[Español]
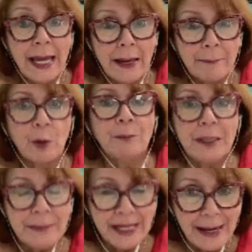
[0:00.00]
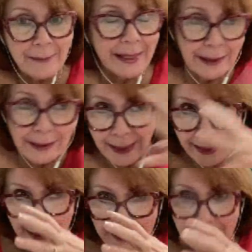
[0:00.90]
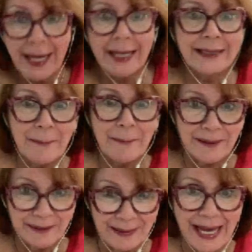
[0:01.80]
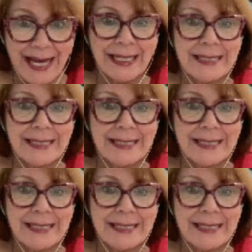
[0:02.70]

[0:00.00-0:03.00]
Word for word: eh, por primera vez en esta etapa ¿verdad?